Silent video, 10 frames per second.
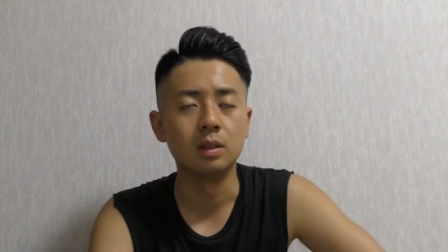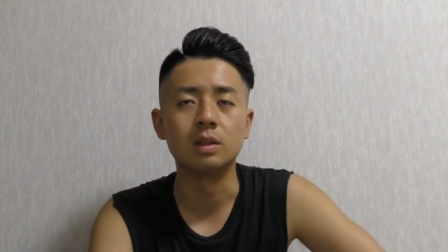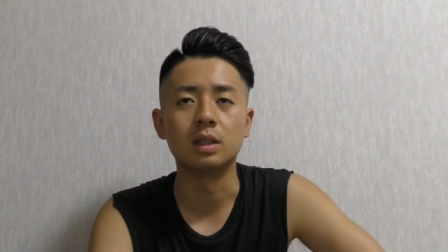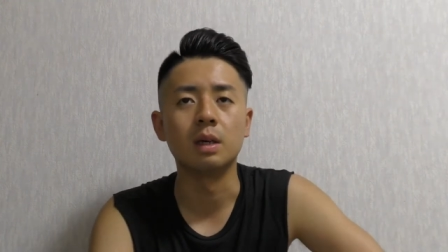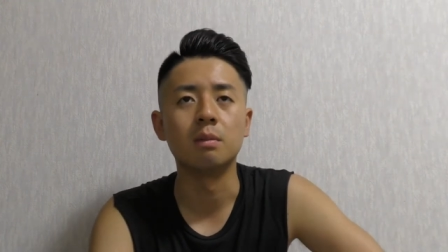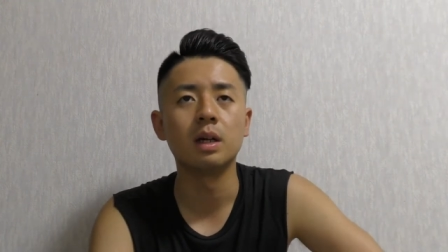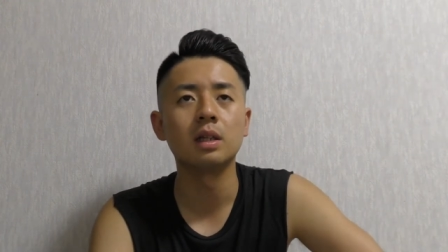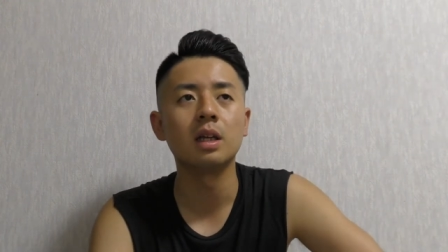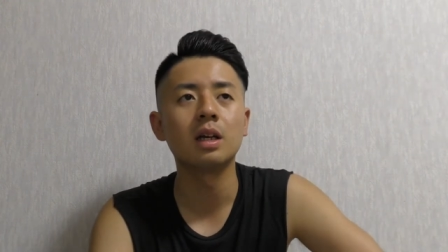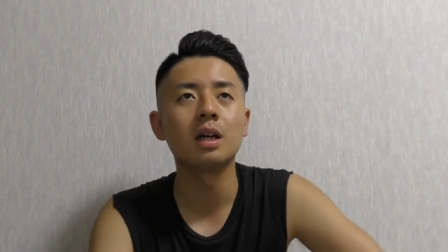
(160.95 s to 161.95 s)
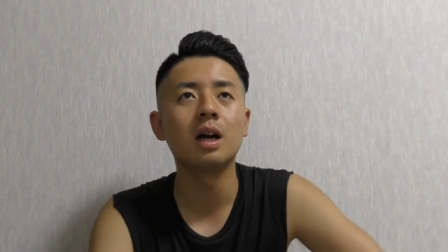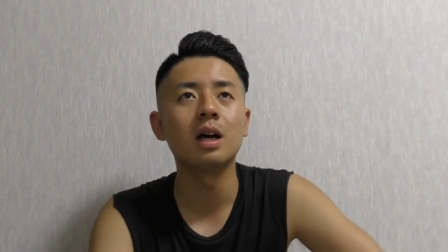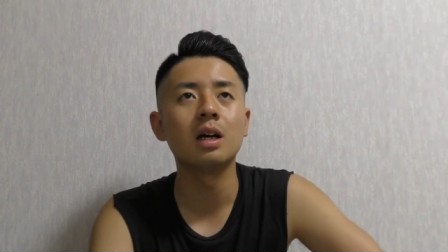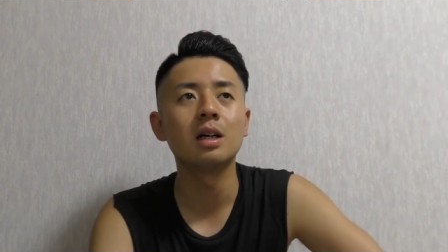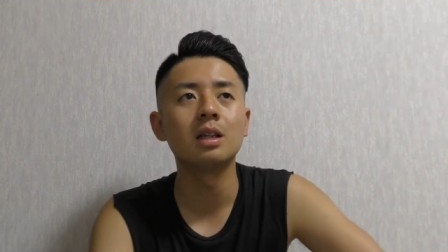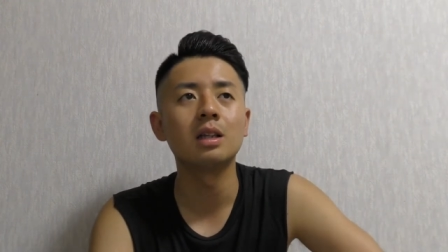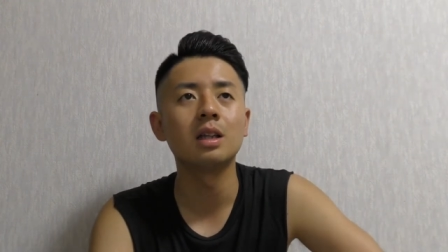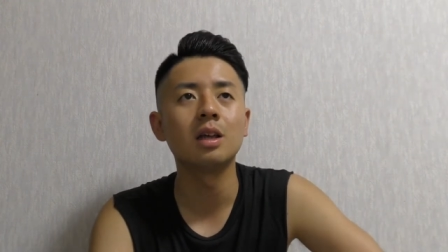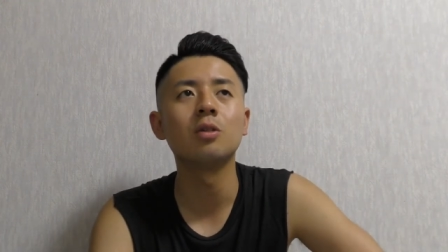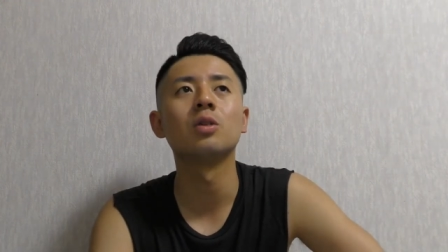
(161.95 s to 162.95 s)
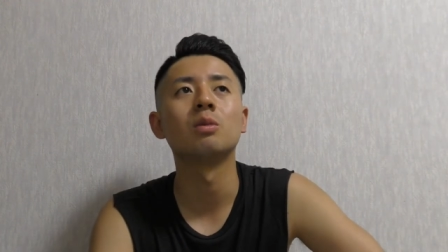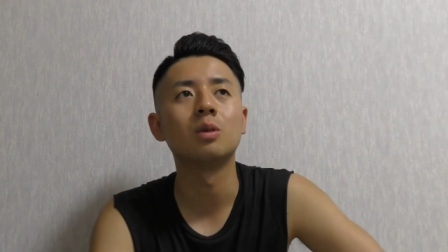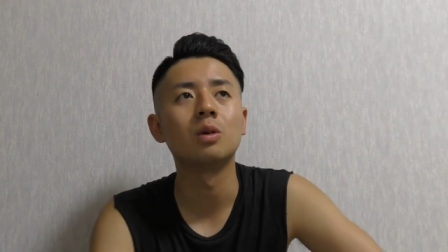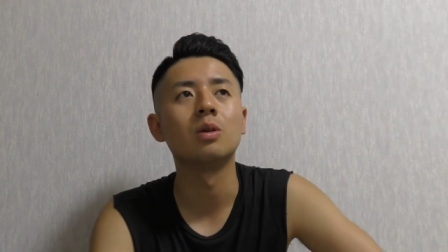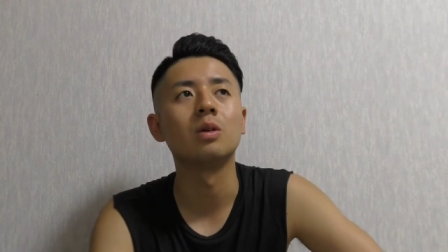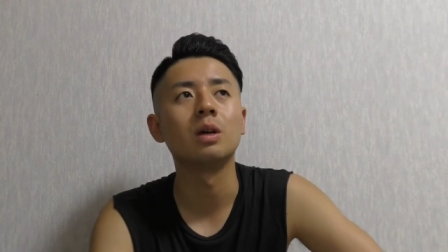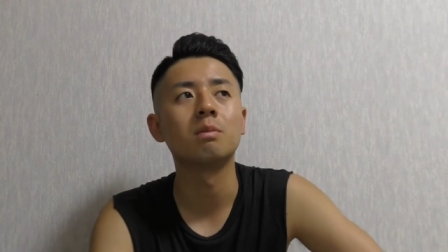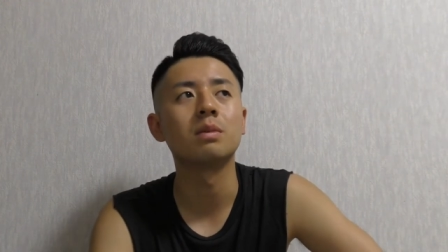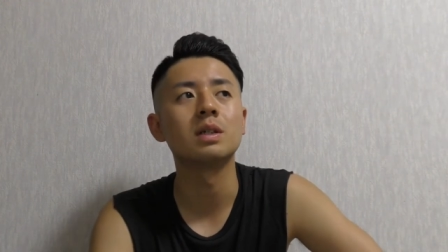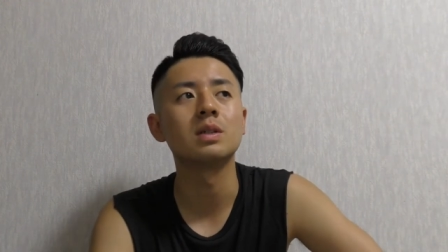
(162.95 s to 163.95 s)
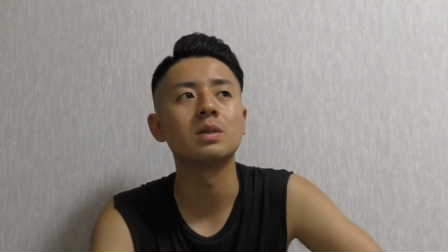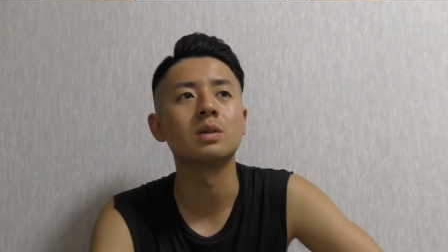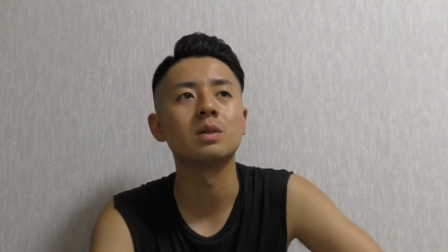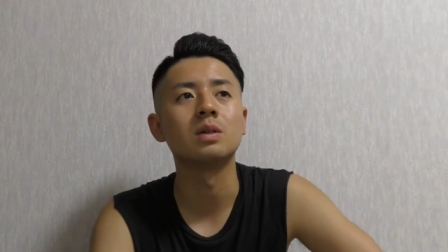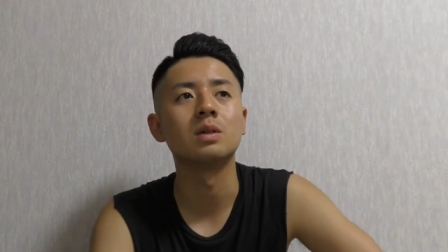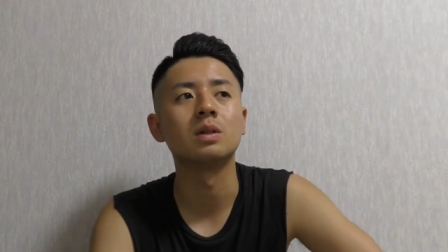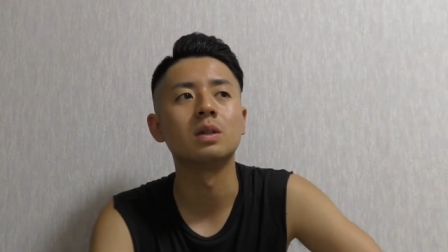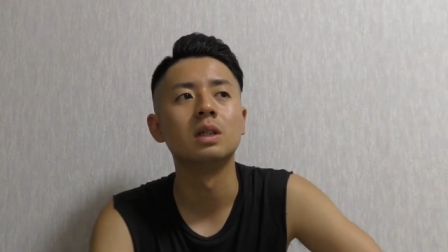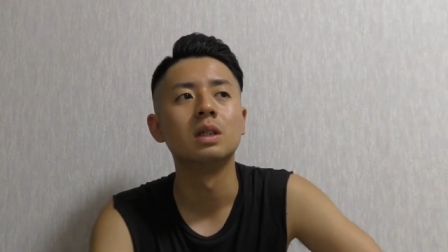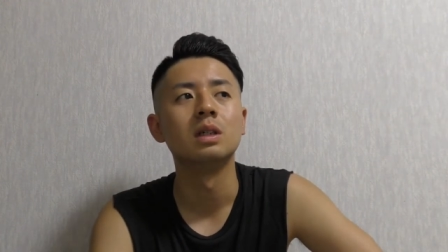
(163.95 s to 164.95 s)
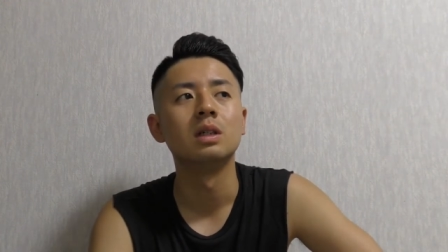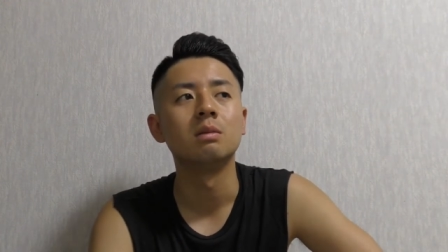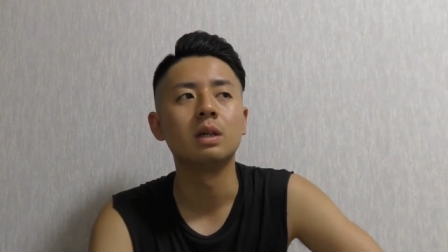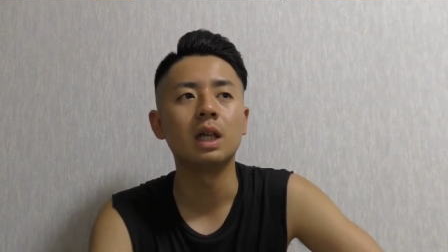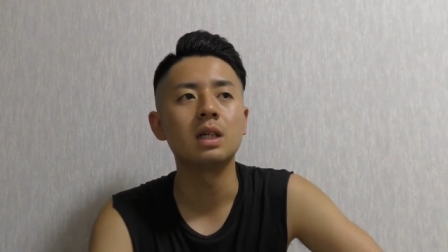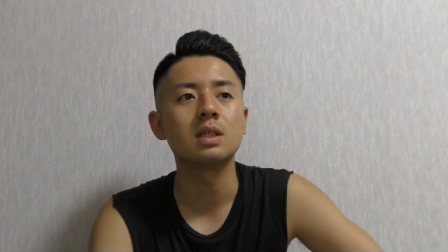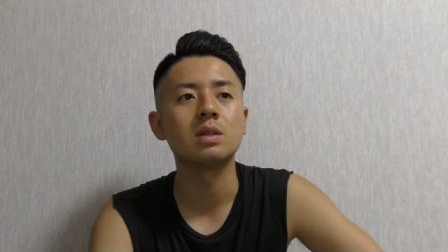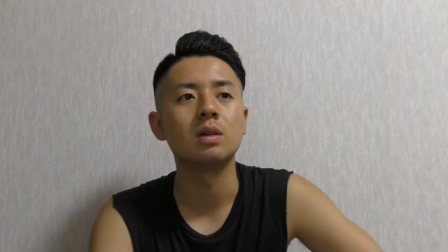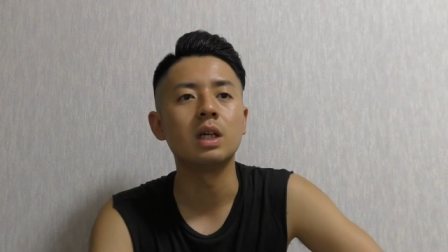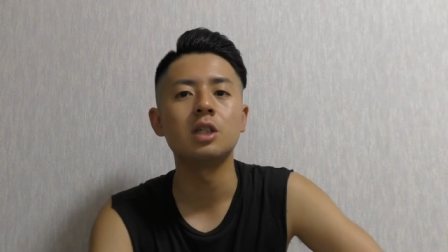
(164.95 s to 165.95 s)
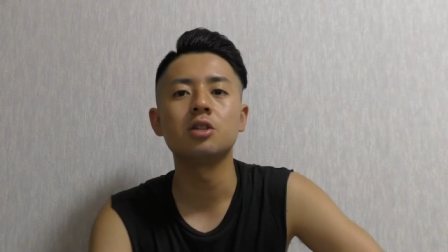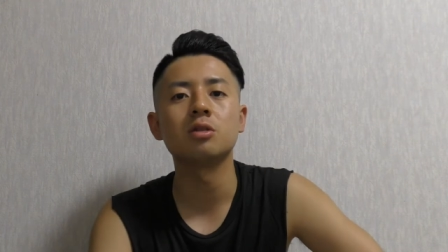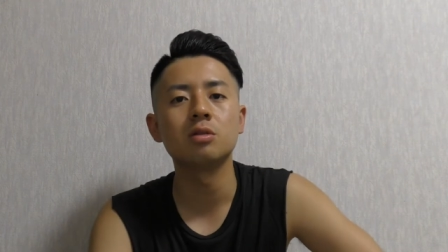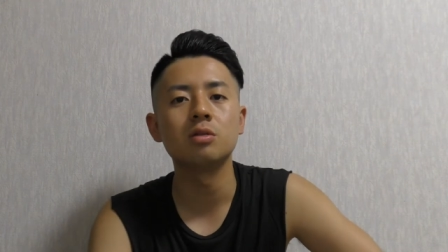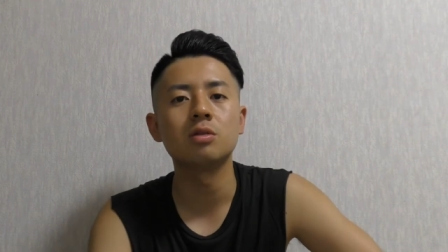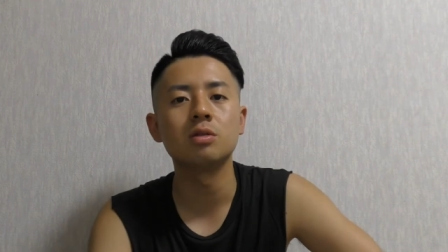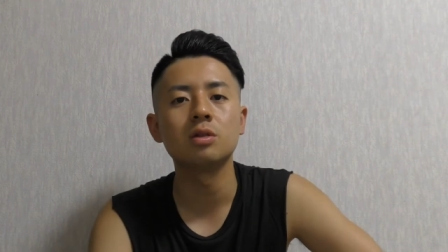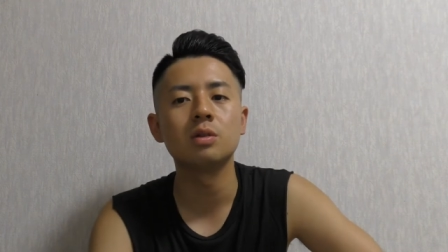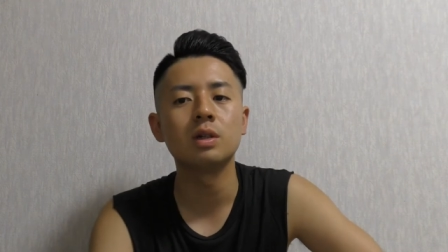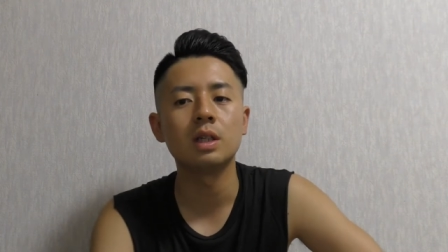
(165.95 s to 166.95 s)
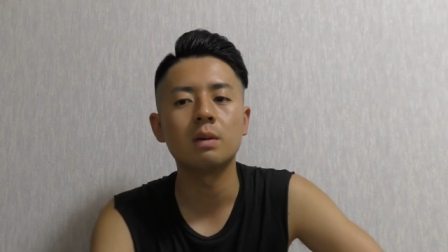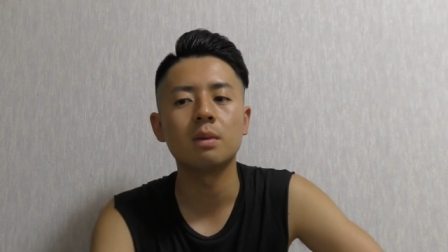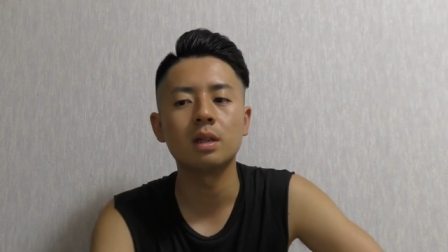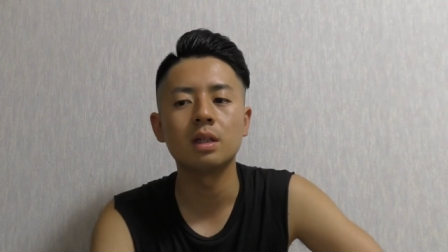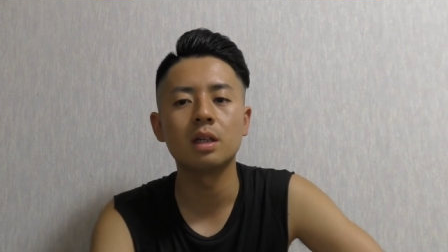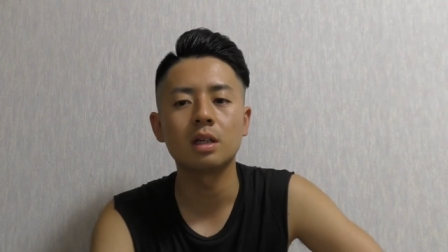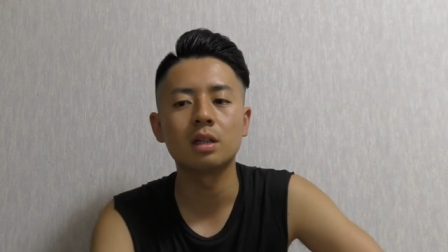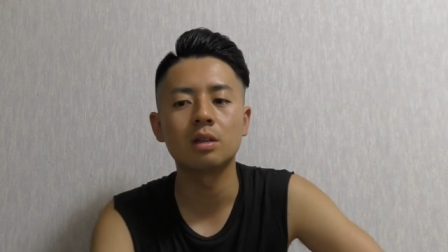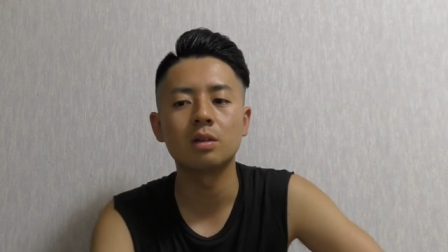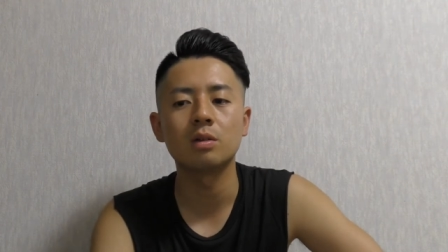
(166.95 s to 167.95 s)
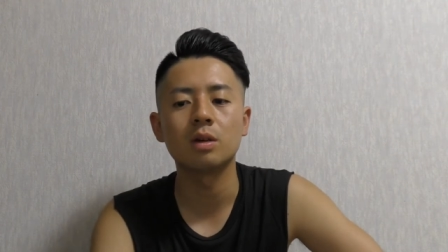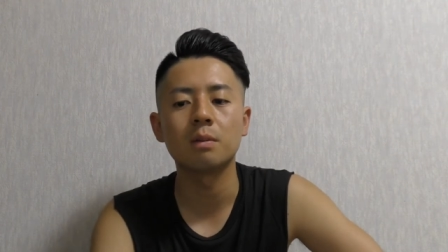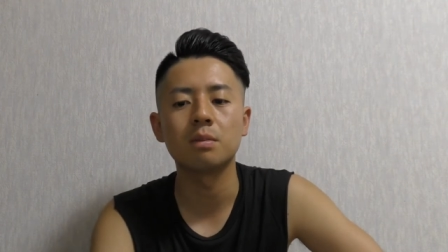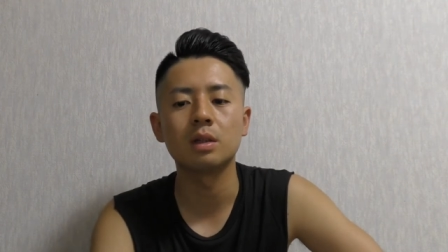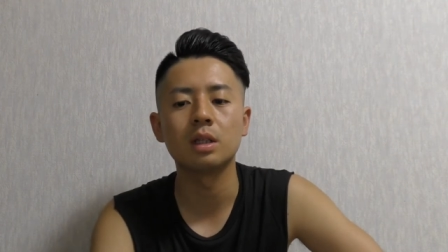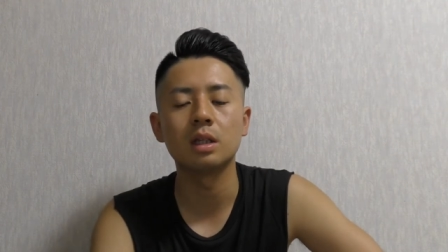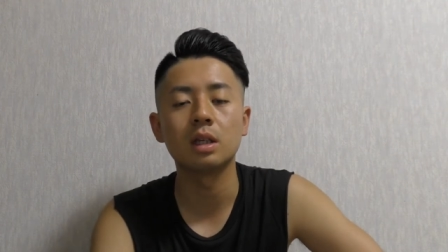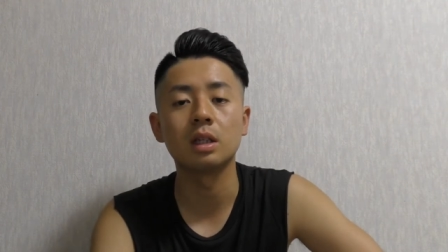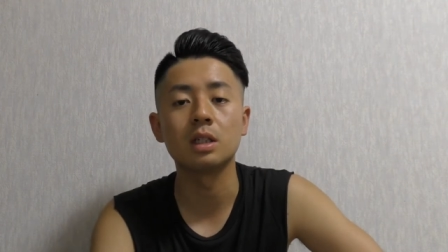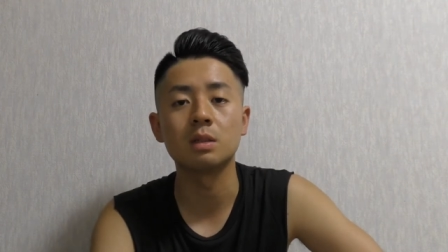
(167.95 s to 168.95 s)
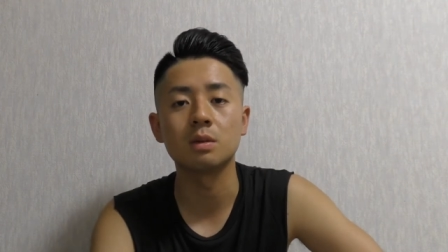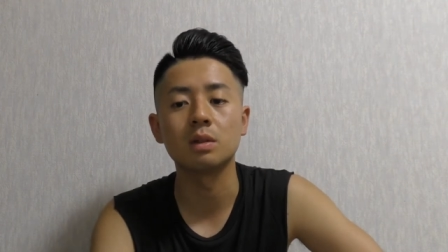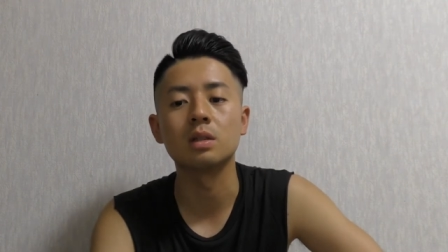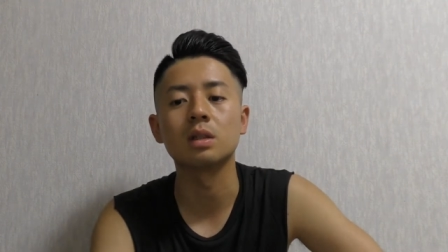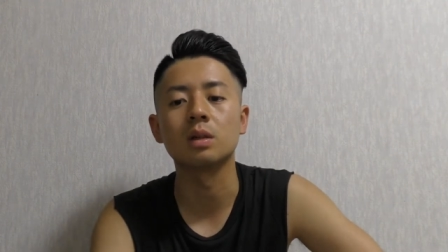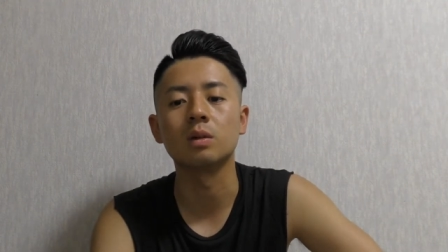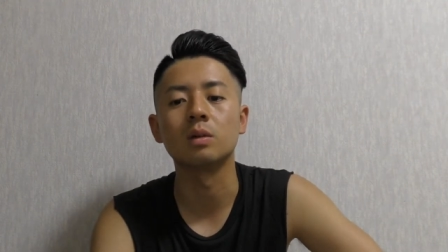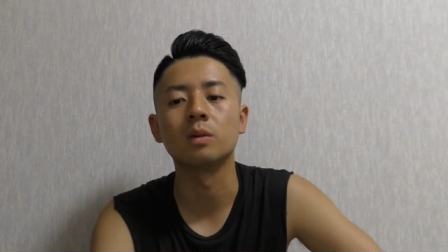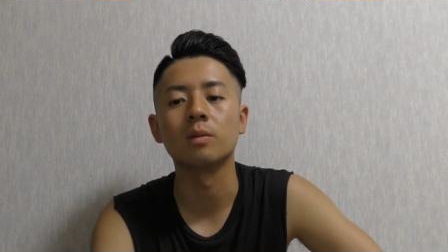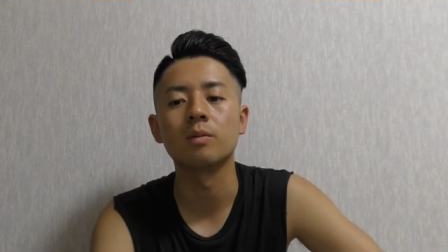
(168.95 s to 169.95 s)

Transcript: そうですねマンデリカっていうのもやっぱりその、まあ、ダンスの練習する上でマンデリカっていうのはやっぱ出てきてしまうんですけど